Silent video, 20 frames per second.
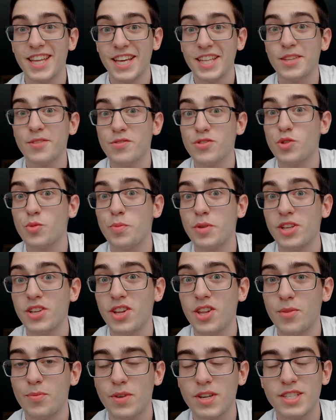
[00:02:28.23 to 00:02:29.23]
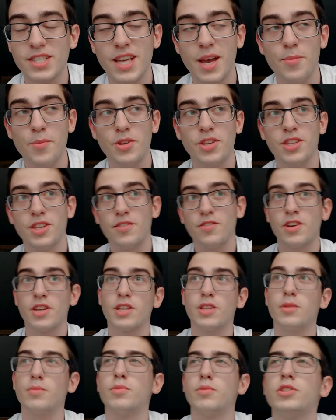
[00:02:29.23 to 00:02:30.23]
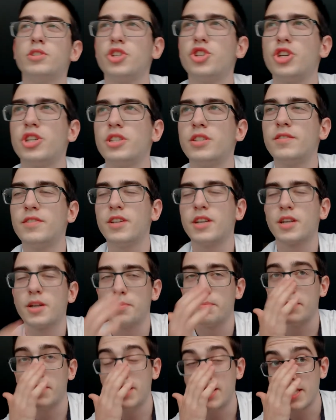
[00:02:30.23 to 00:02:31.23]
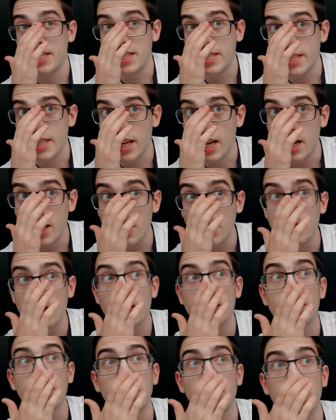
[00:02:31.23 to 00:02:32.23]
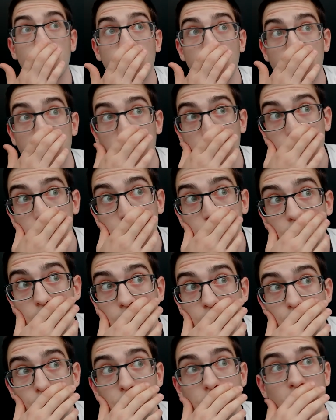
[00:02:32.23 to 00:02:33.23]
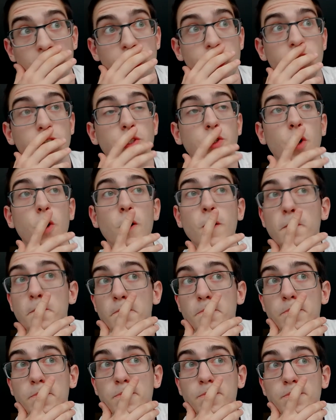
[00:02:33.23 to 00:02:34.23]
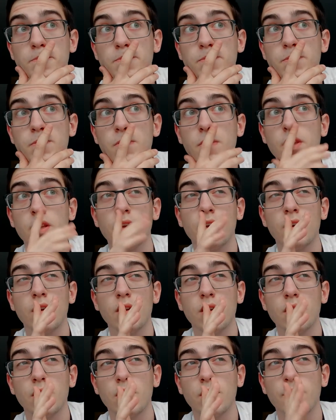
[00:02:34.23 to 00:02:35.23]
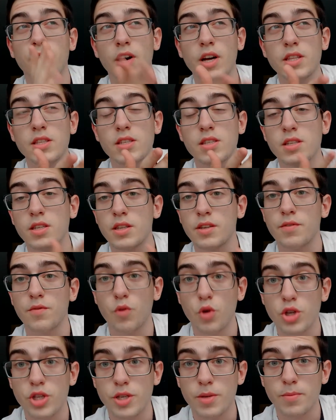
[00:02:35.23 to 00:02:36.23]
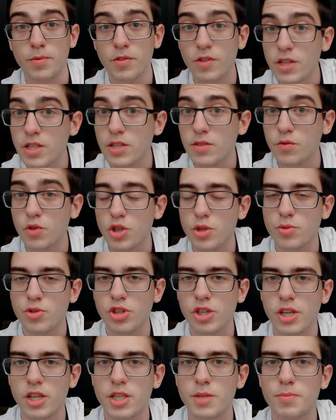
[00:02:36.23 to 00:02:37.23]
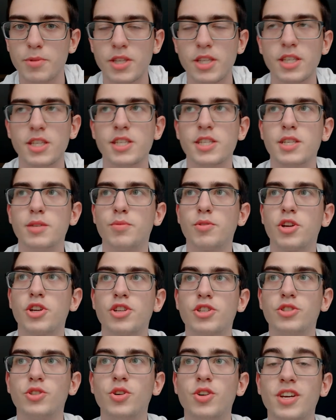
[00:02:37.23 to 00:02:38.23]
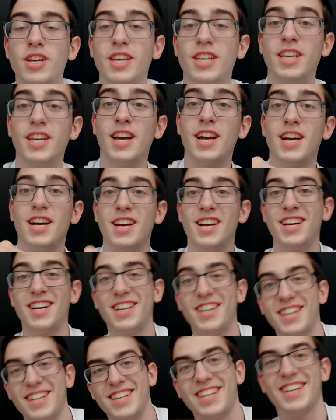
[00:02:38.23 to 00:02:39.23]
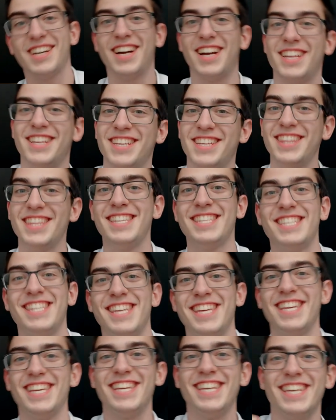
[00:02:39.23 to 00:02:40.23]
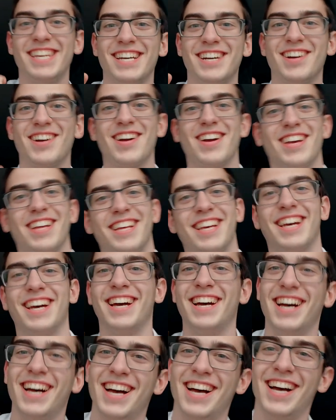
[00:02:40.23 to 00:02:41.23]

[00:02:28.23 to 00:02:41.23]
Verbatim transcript: этом вступительном экзамене, наверное, было человек 50, и прошло 28. 28 человек из 50 прошло, и я один из них. Ха.